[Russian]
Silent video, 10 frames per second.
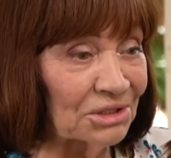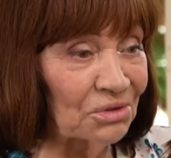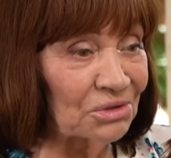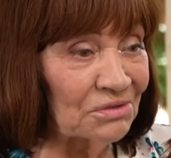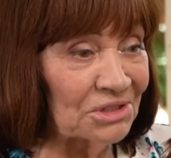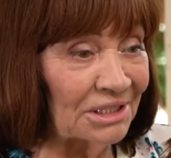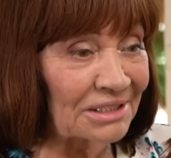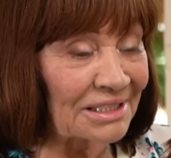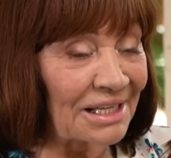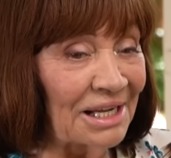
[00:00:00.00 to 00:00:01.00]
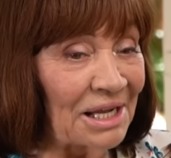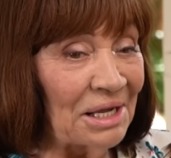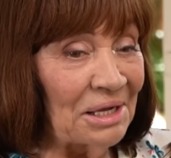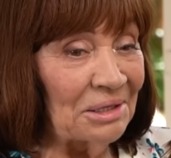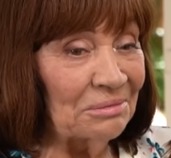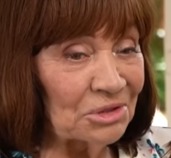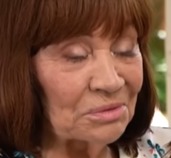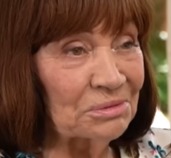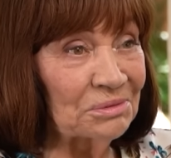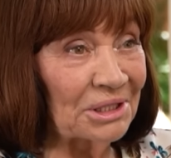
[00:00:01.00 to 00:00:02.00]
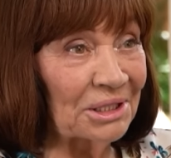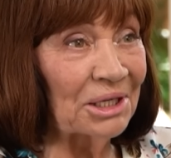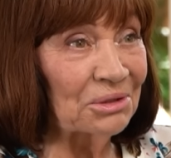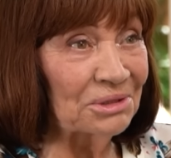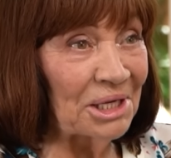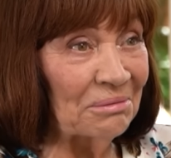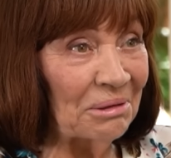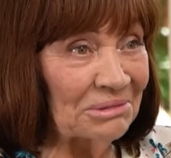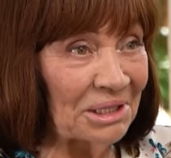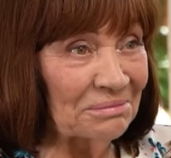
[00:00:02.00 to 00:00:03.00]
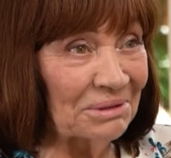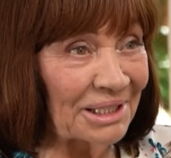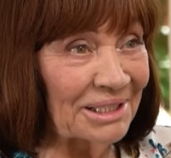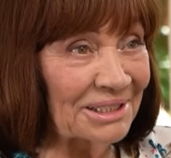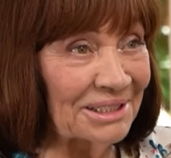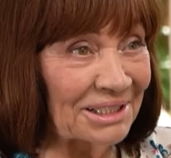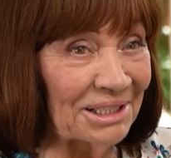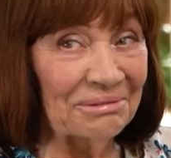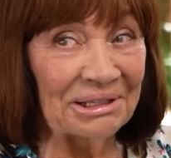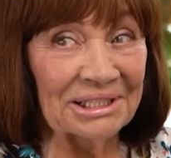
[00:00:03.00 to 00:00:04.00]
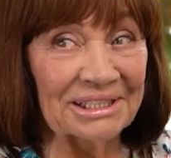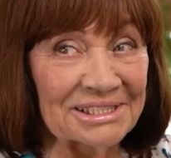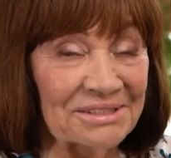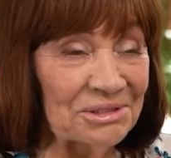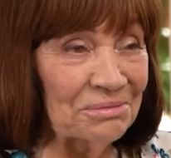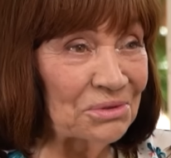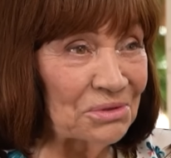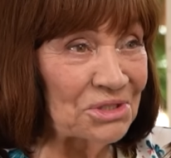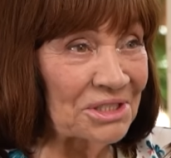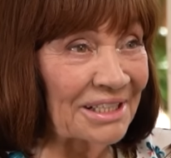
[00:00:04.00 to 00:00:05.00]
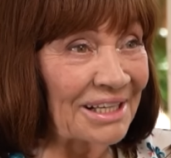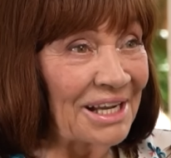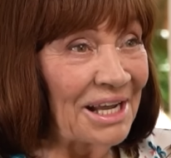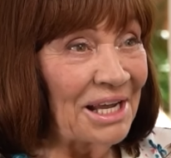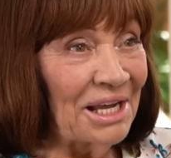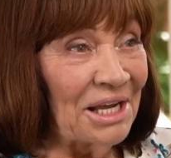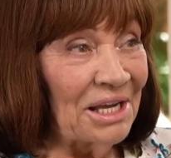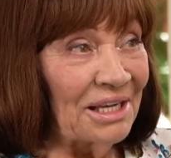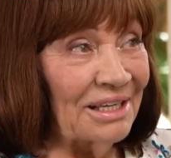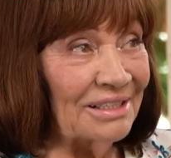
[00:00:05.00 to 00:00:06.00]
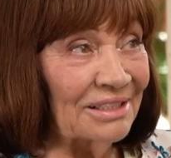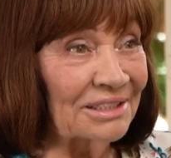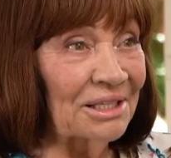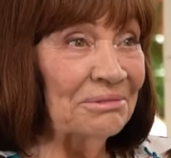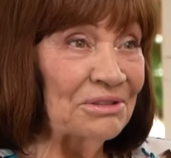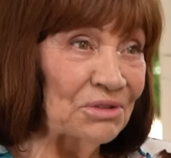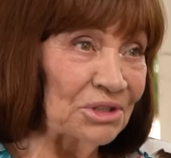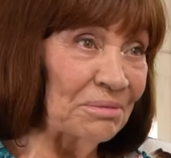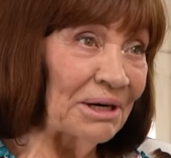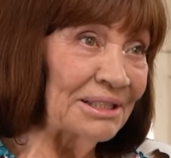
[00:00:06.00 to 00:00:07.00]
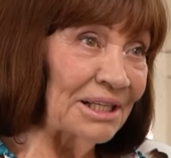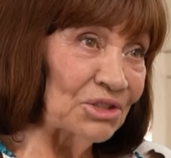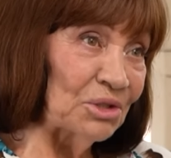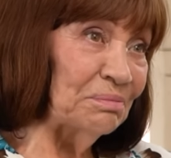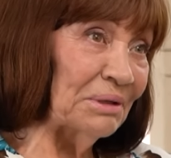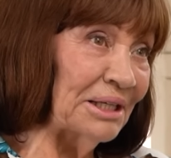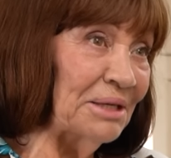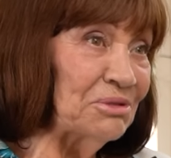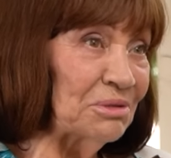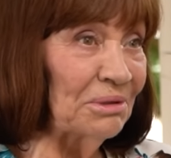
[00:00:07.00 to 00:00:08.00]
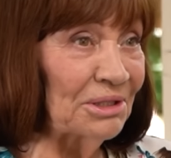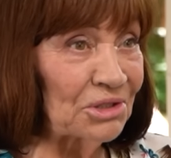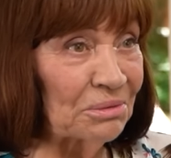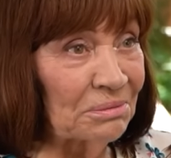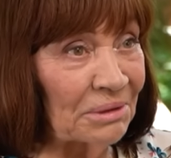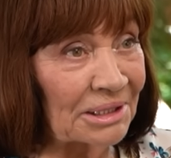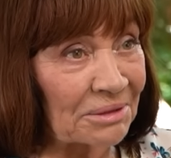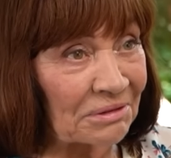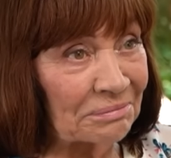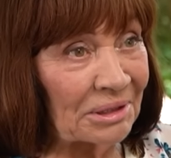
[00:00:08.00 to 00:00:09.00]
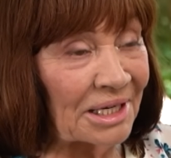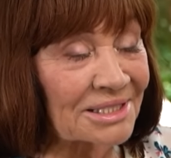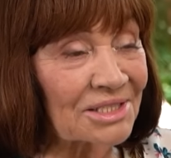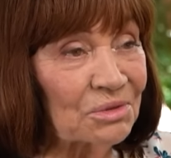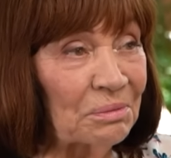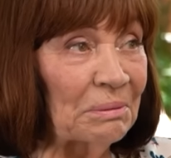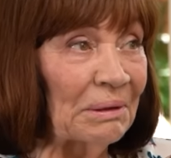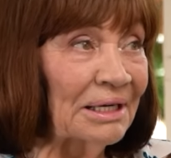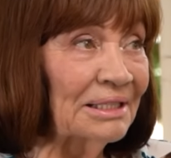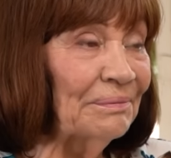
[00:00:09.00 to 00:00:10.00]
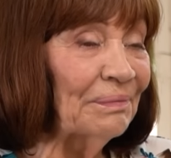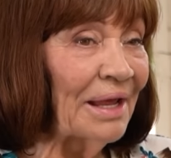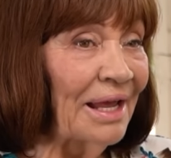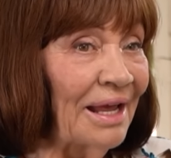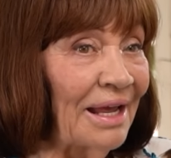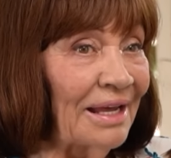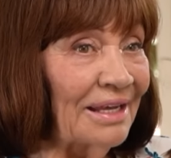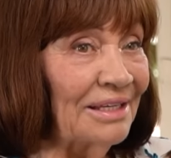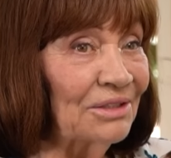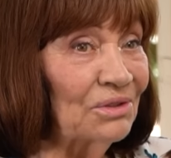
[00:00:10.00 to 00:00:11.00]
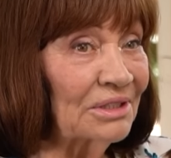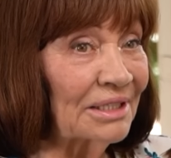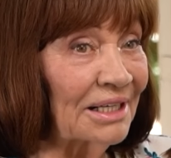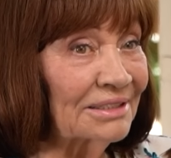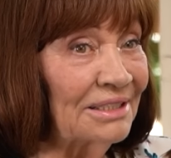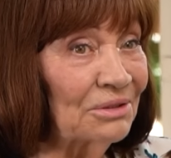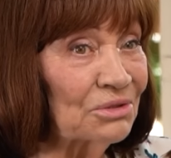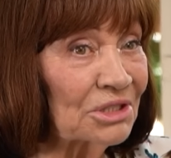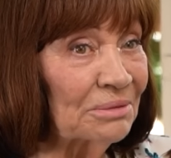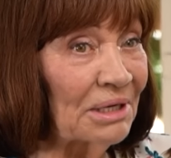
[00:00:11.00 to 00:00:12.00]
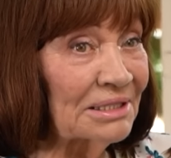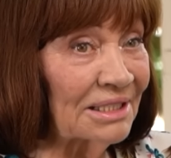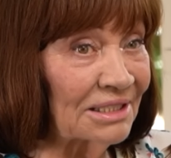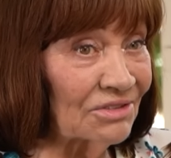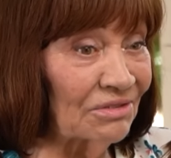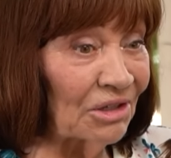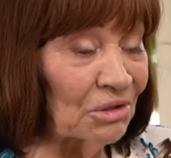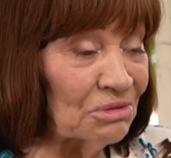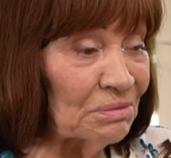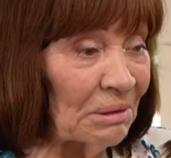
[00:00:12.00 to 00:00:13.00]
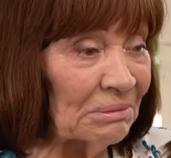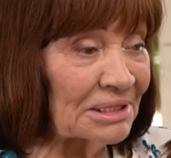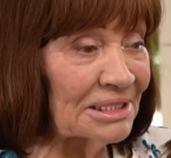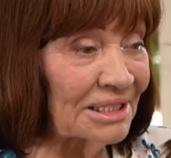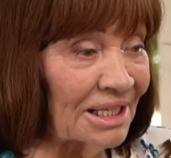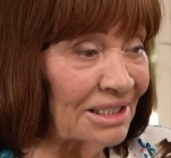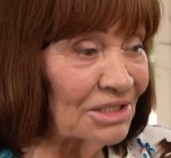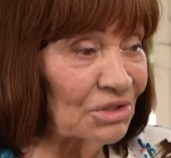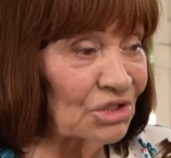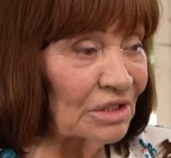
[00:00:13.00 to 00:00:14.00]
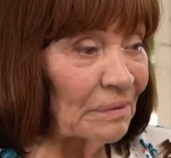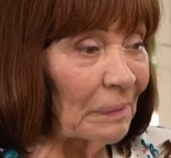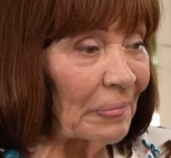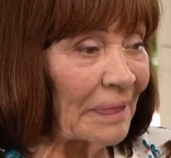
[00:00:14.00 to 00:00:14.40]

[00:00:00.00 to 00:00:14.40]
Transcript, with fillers: никто не взял. Может быть, мы такая худая мама, наверное, была я такая маленькая, совсем тощая. А там они все-таки брали так, чтобы покрепче были, чтобы могли по хозяйству помогать. И только когда уже мы остались вдвоем, с мамой растерялись очень.